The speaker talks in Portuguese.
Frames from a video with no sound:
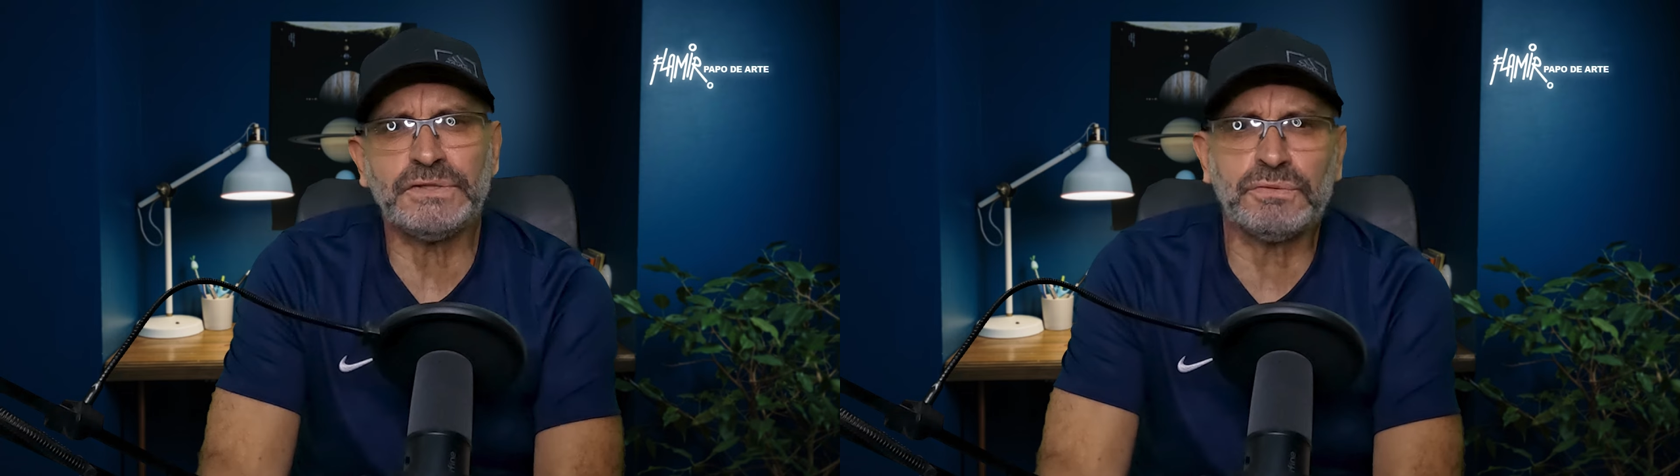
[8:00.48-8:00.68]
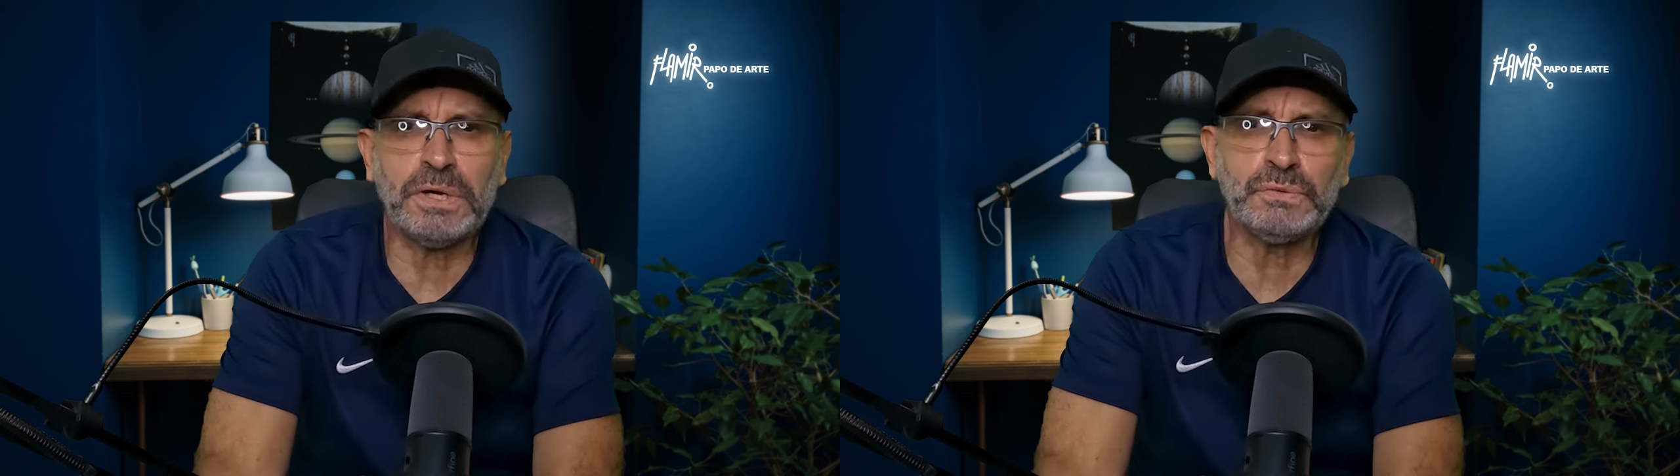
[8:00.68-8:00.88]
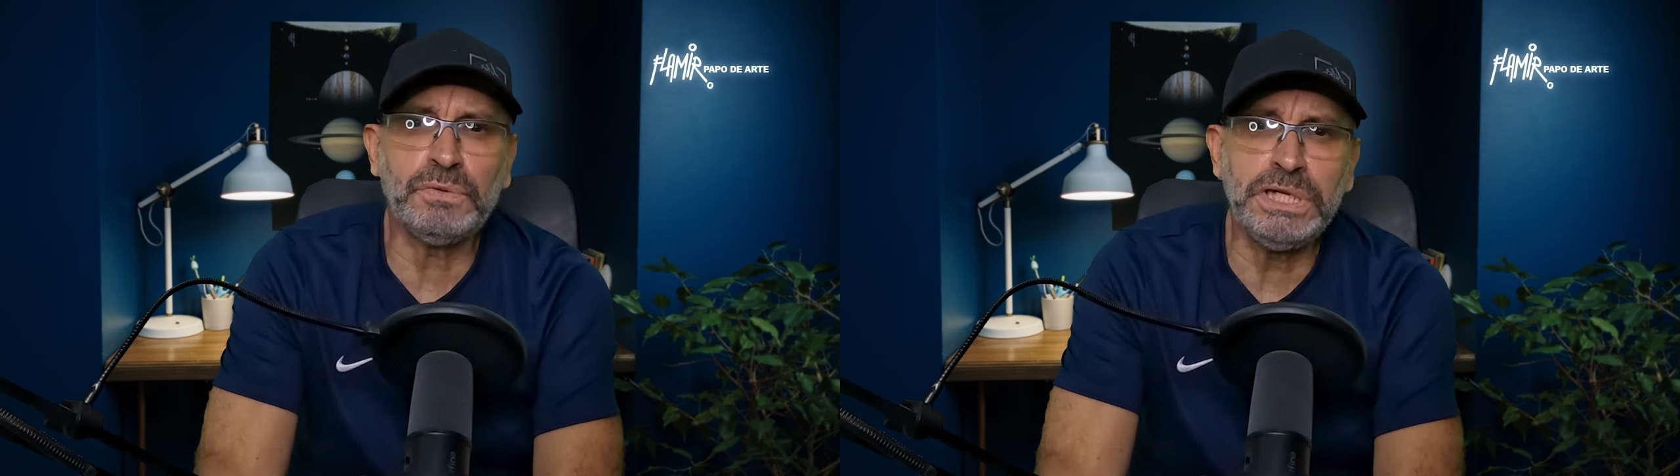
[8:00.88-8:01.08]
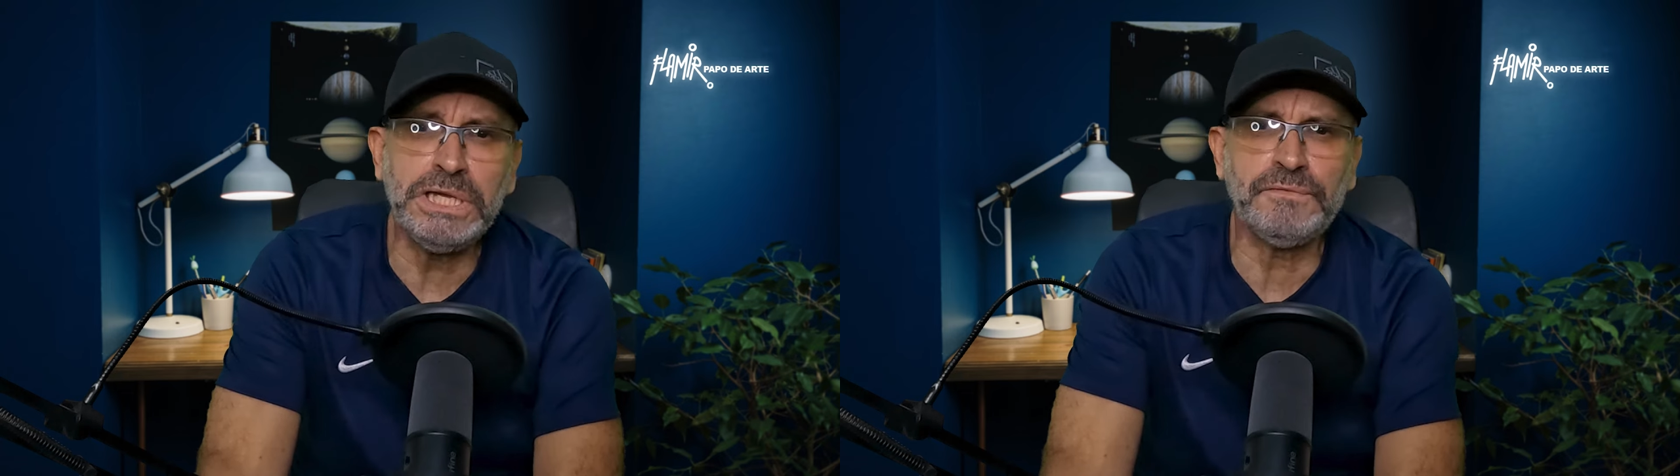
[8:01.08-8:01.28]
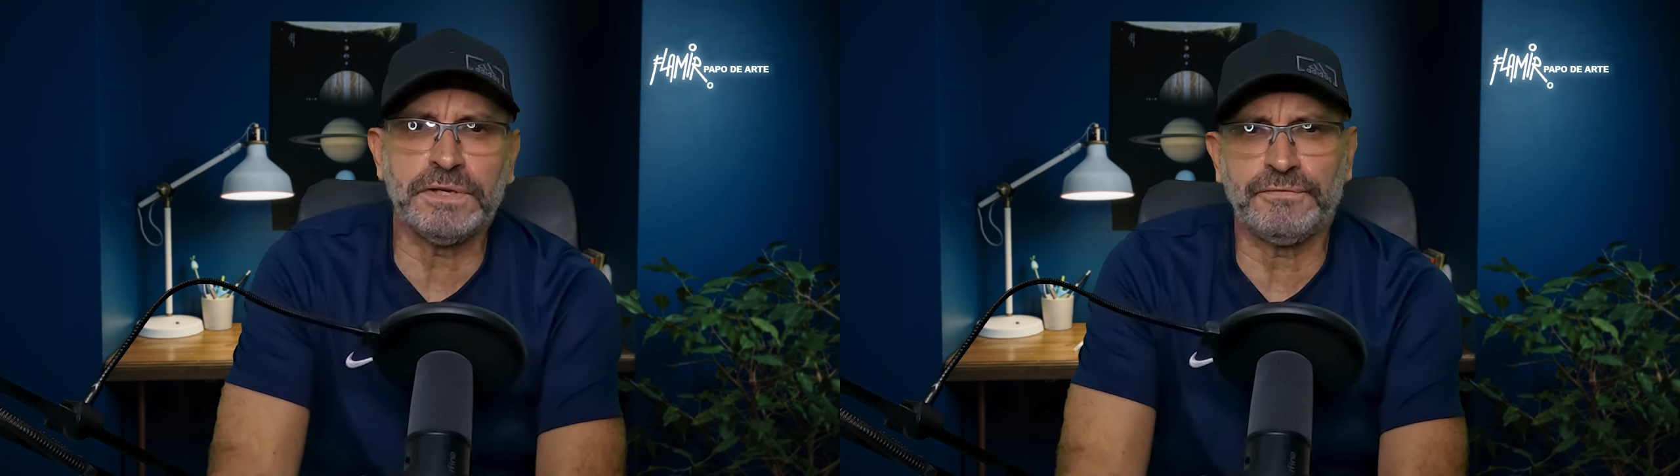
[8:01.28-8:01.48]
Nacional do
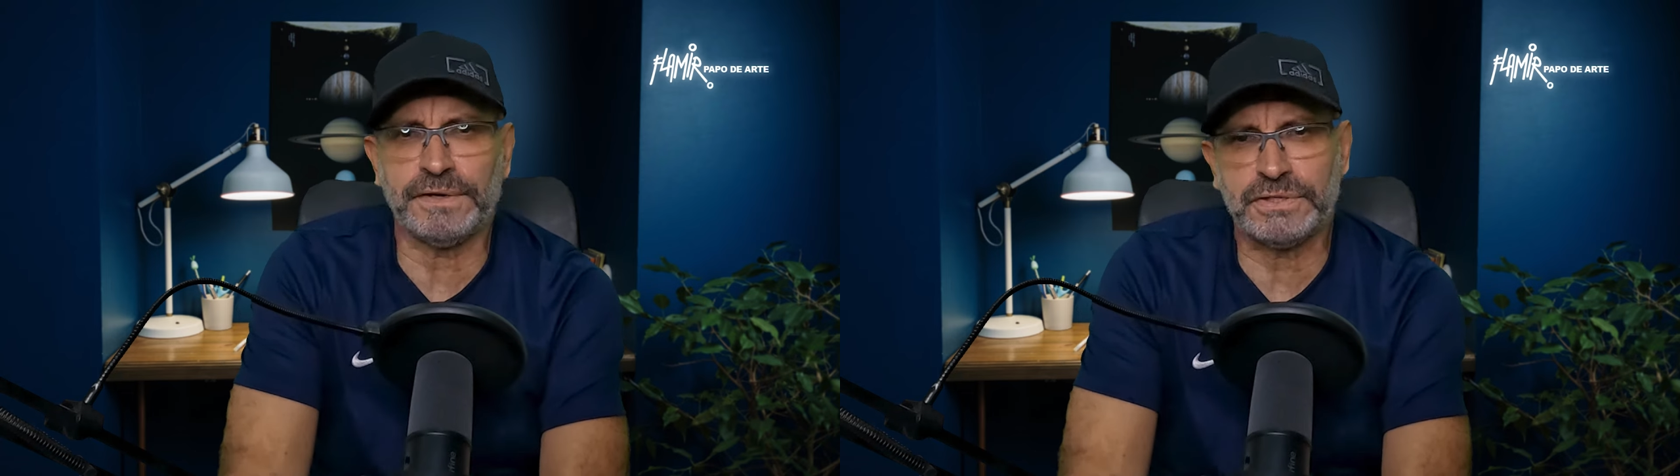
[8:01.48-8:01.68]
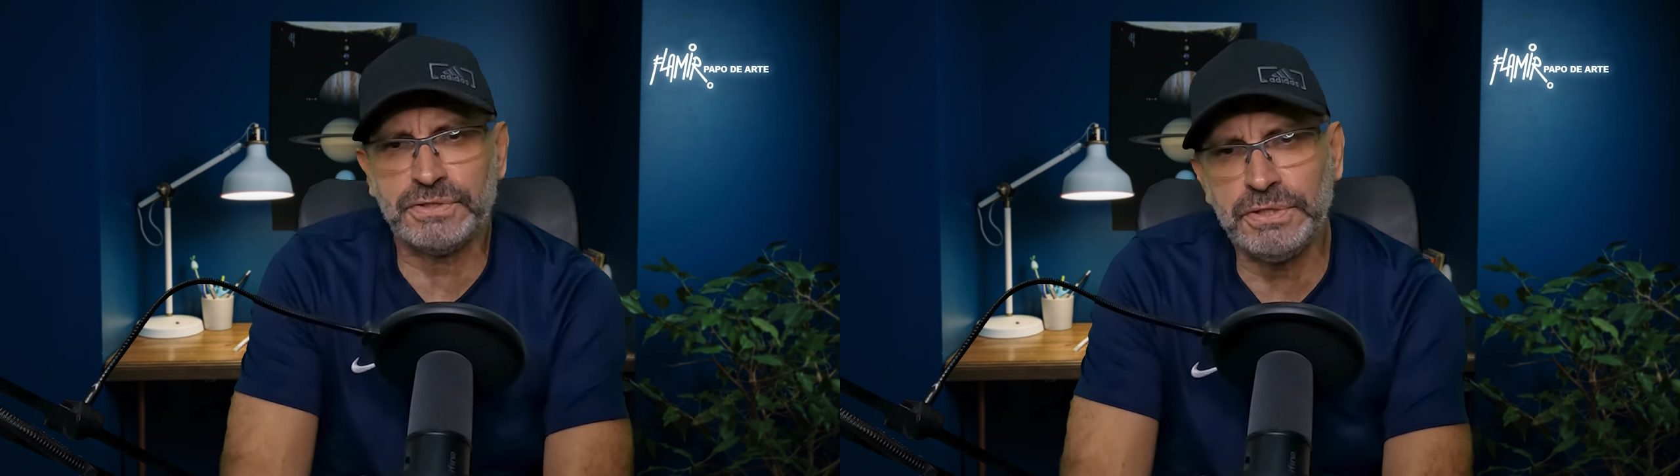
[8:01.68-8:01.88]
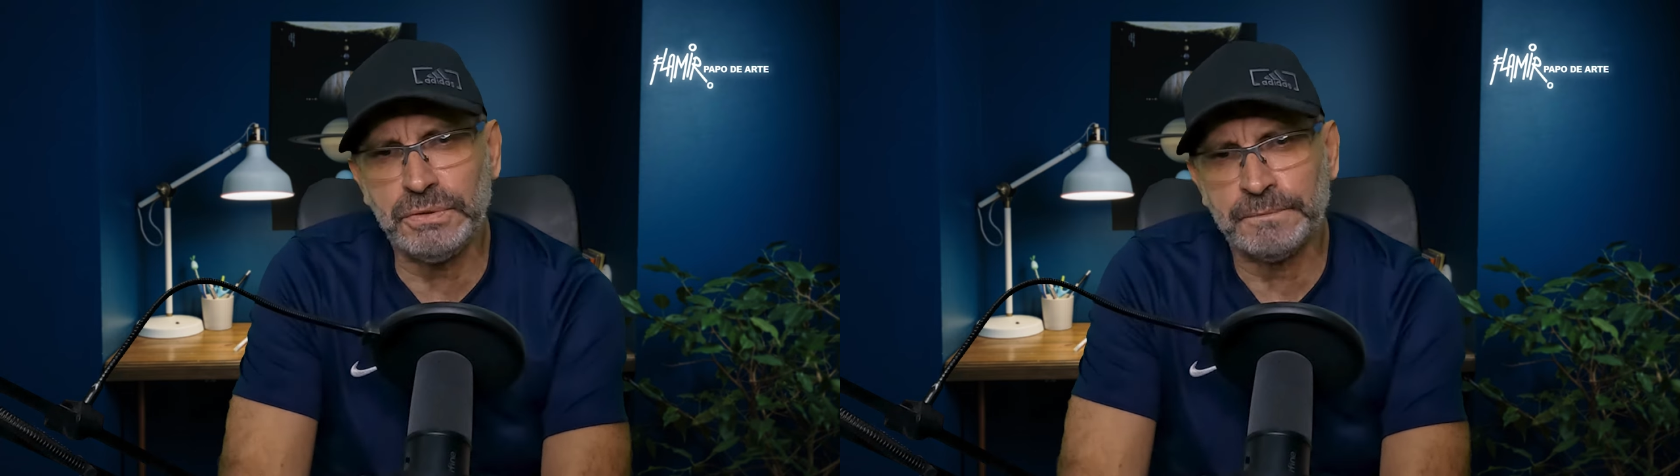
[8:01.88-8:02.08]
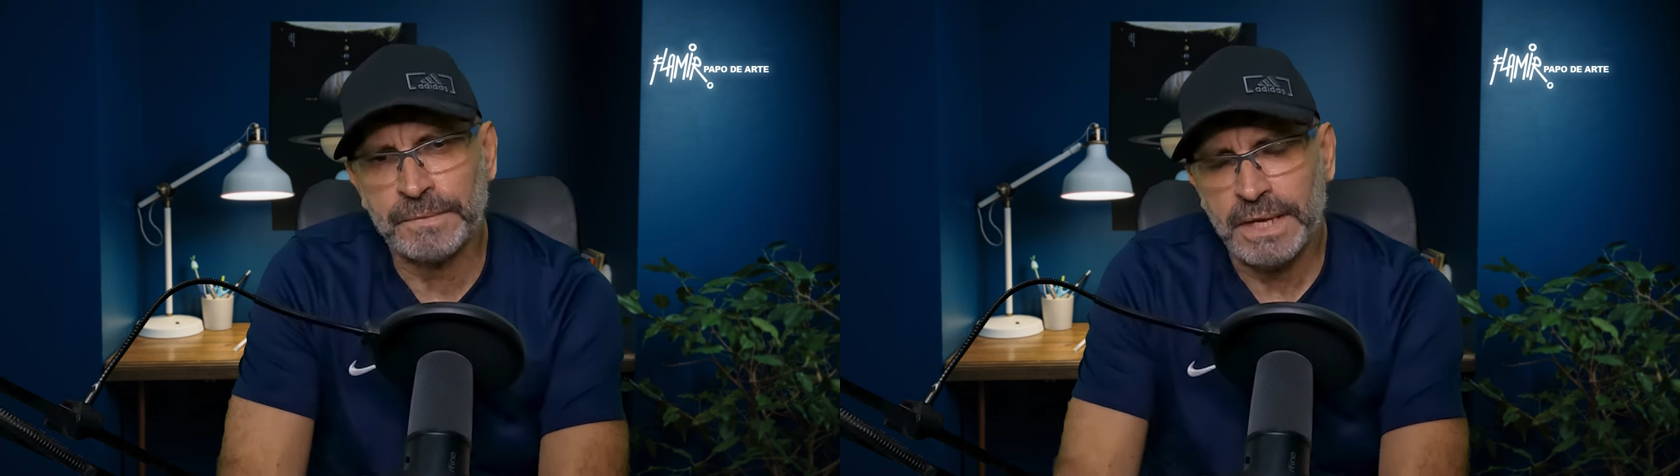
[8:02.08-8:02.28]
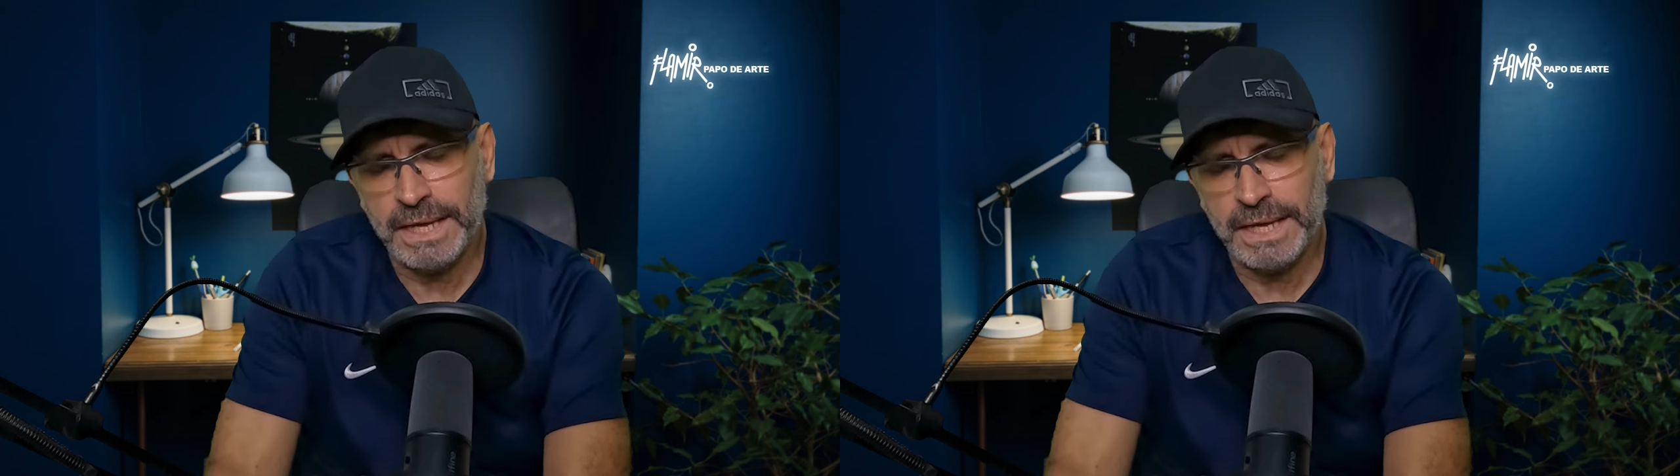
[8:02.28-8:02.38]
Livro Infantil,